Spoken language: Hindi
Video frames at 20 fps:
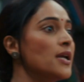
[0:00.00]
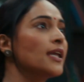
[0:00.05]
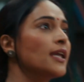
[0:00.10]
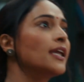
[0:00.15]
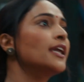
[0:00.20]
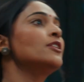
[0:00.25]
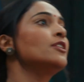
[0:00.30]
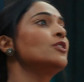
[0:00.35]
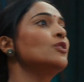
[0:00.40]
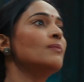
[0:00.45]

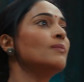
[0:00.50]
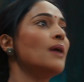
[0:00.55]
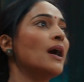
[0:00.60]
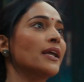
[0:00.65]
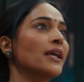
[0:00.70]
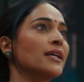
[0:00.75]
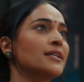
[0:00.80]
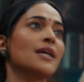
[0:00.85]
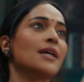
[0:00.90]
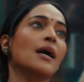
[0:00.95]
किन्नू माँ
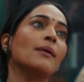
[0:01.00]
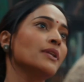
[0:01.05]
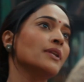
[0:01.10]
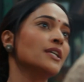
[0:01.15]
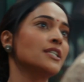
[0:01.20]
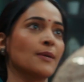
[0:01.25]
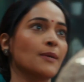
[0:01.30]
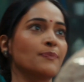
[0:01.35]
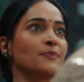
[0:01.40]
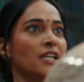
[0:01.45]
के सामने
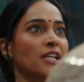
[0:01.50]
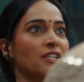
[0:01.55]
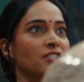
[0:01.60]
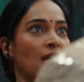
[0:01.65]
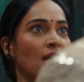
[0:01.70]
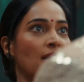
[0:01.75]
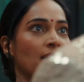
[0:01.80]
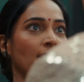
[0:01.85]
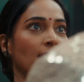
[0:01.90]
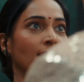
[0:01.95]
सब सच
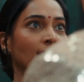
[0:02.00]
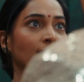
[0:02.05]
आ गया